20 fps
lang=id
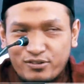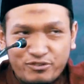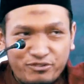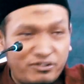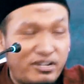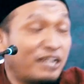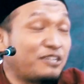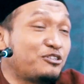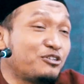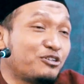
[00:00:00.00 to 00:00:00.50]

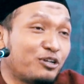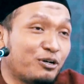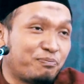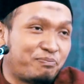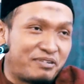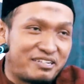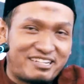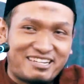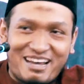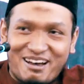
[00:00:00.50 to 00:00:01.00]
Sudah cukup
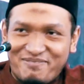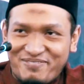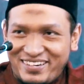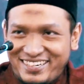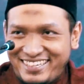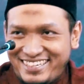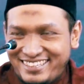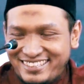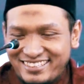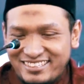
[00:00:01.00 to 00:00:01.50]

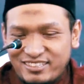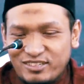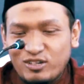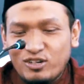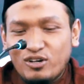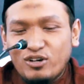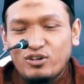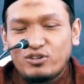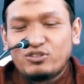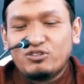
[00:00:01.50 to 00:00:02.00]
persiapannya.
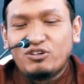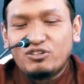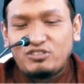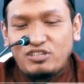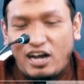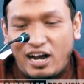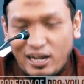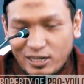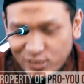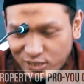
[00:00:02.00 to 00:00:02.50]
Yo
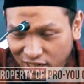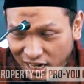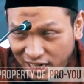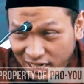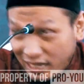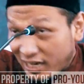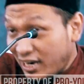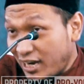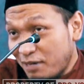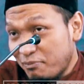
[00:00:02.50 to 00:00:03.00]
jangan
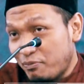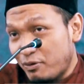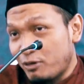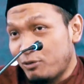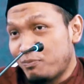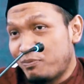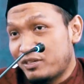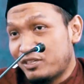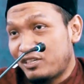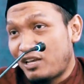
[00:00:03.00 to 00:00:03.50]
sekarang kan
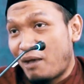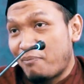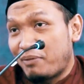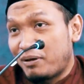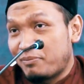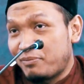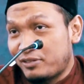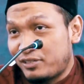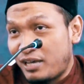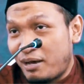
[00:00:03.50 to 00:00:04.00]
perlu
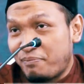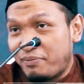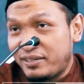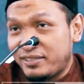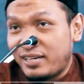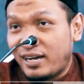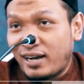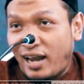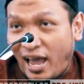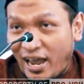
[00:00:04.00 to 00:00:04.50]
persiapan-persiapan
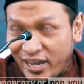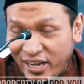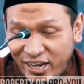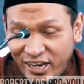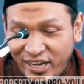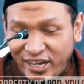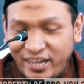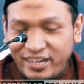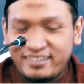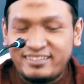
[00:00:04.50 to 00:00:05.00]
yang
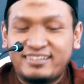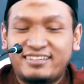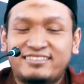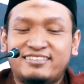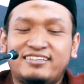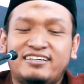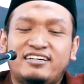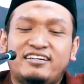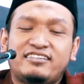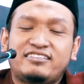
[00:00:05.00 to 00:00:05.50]
lain.
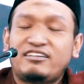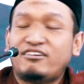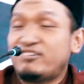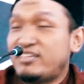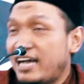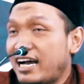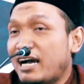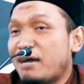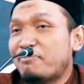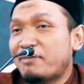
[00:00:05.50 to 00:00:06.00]
Ya
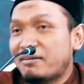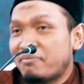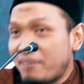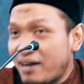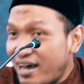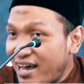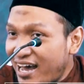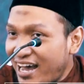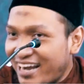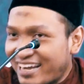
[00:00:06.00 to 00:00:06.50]
udah kapan
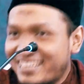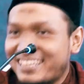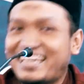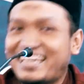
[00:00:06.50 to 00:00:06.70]
Pak?